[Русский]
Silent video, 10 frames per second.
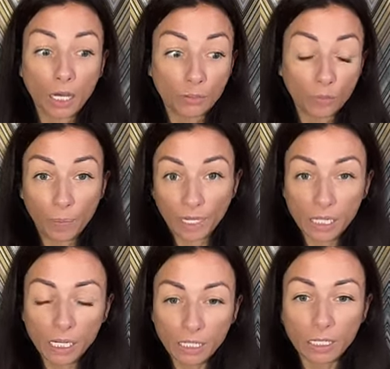но в
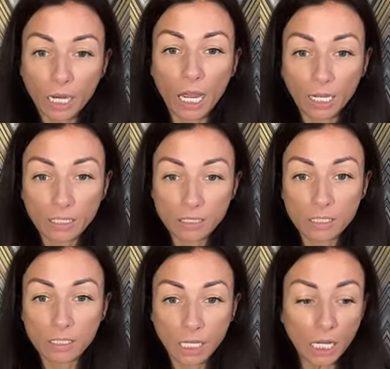параллельной
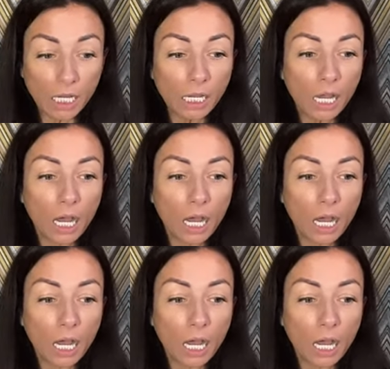реальности, да,